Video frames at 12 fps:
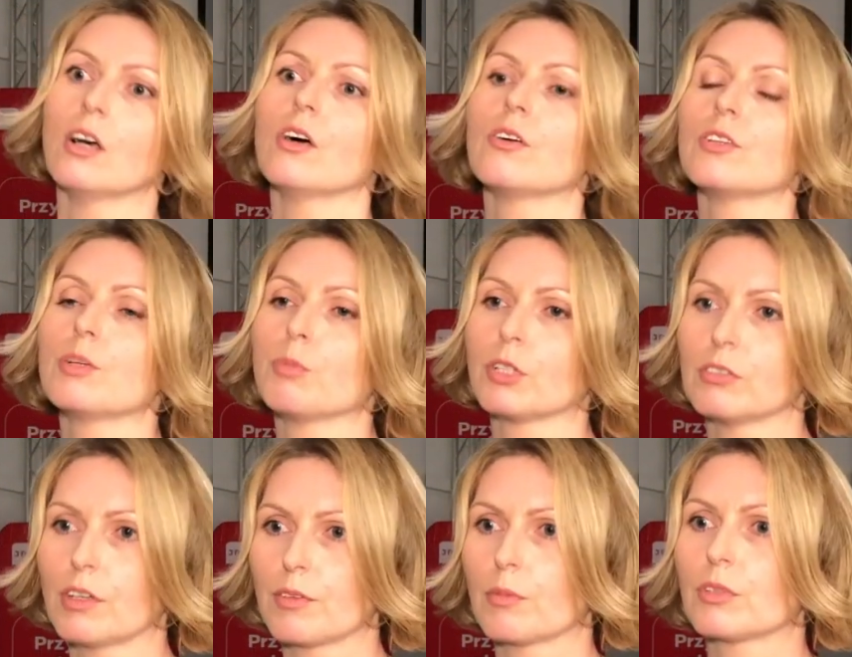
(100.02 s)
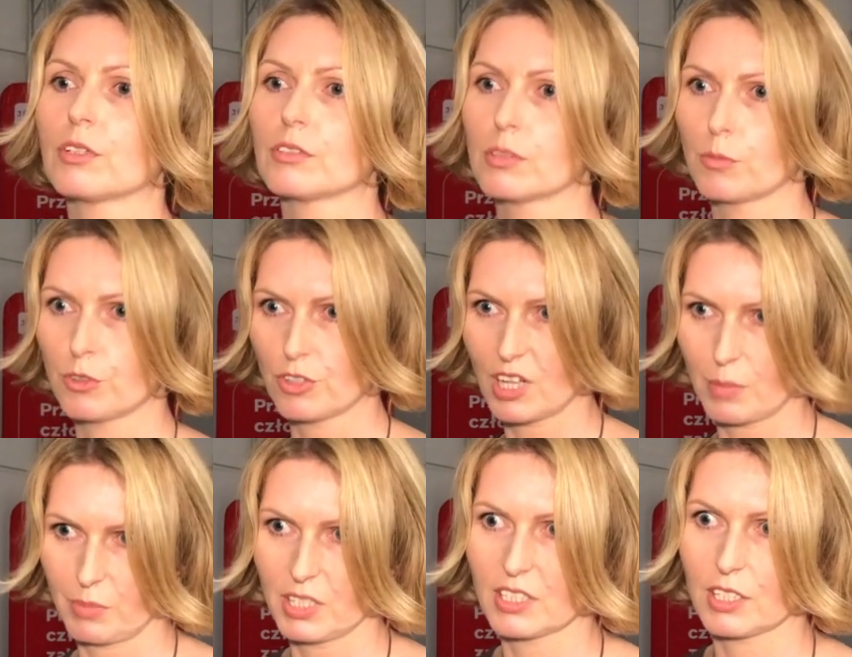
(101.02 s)
Oni potrafią to zrobić
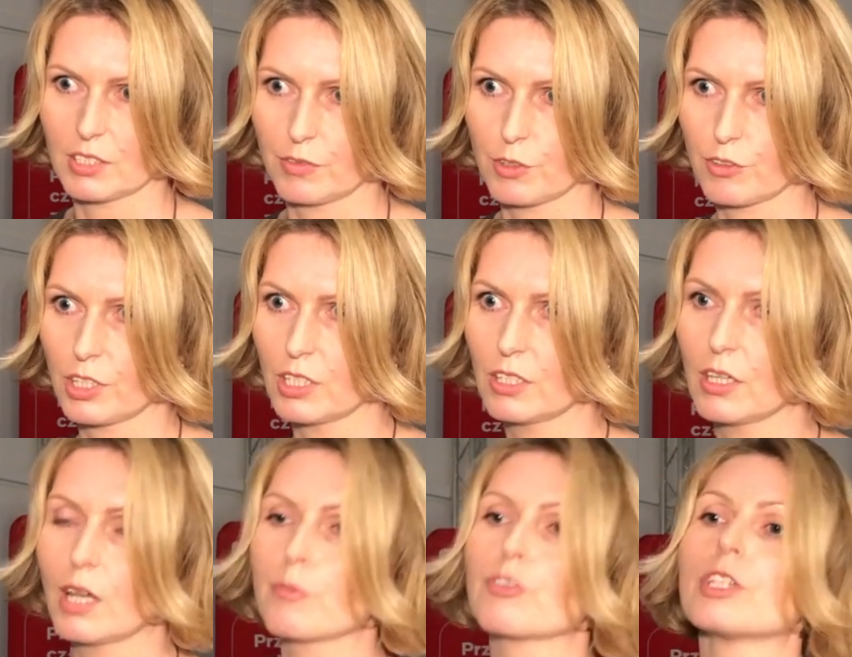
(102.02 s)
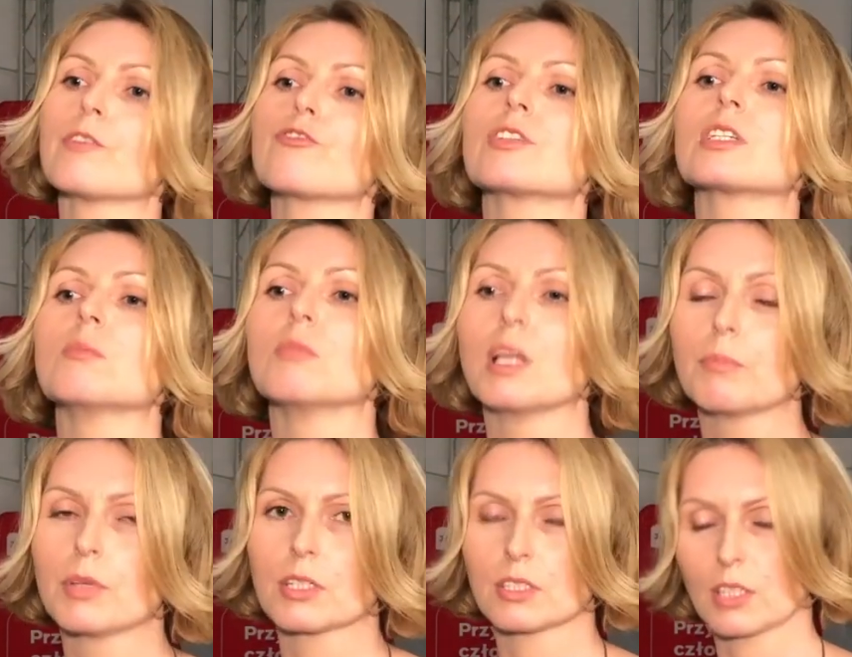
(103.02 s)
lepiej zazwyczaj, a przede wszystkim
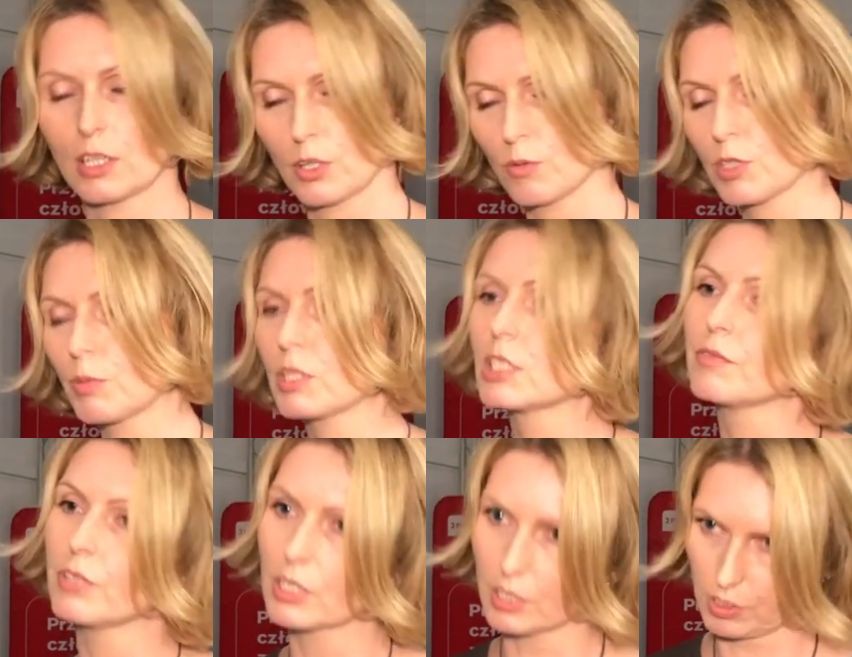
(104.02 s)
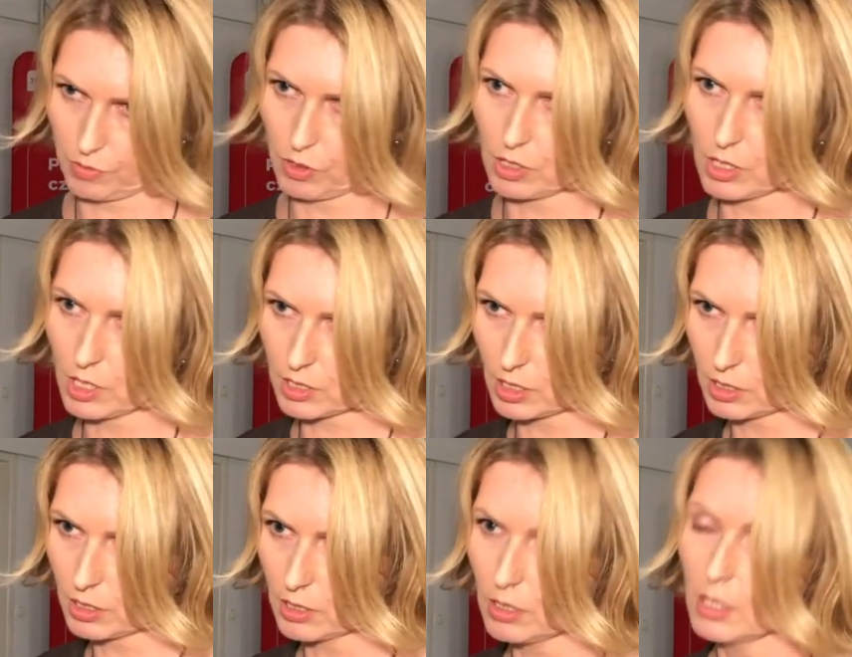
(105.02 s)
lepiej znają specyfikę swojej
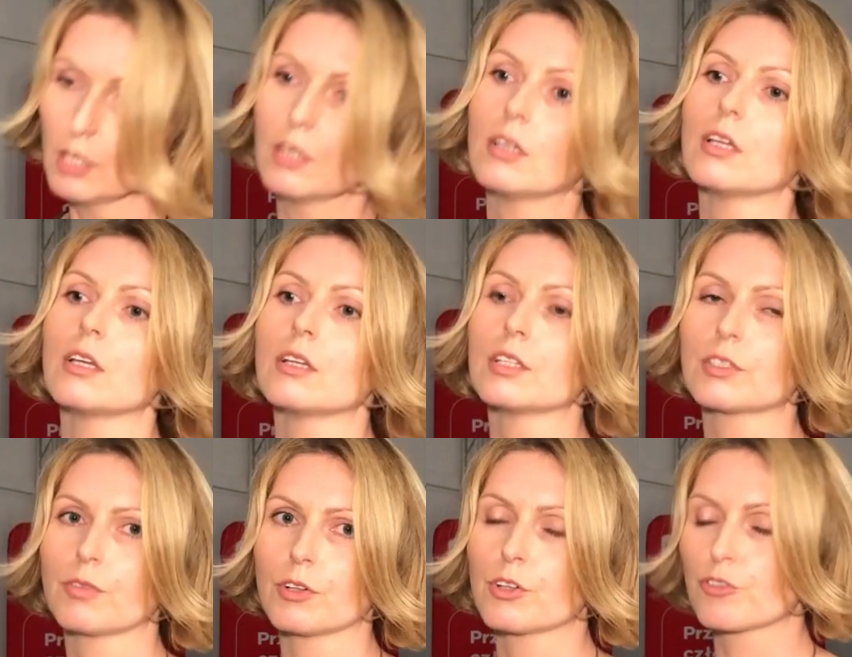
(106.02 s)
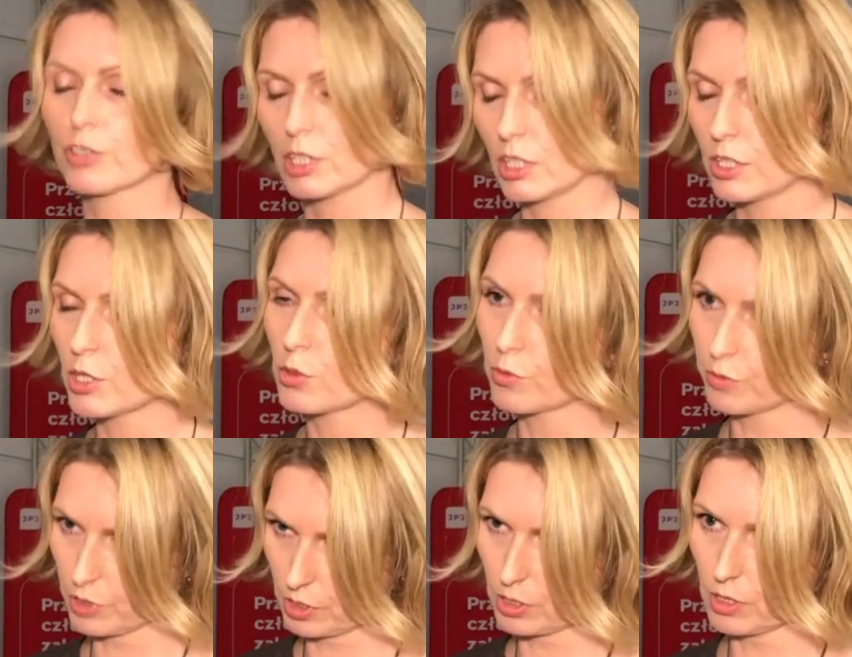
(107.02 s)
gazety i swoich czytelników i
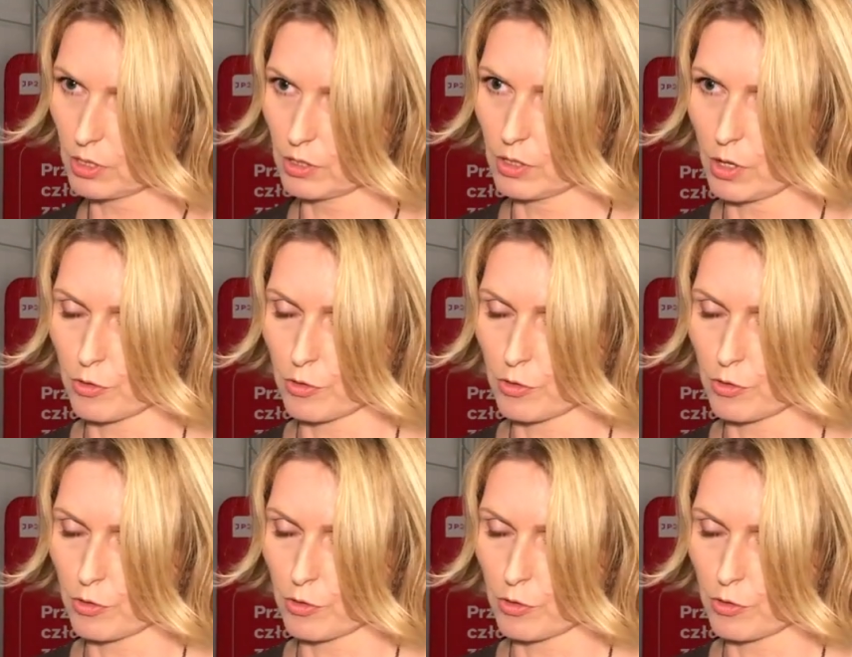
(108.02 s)
ich e,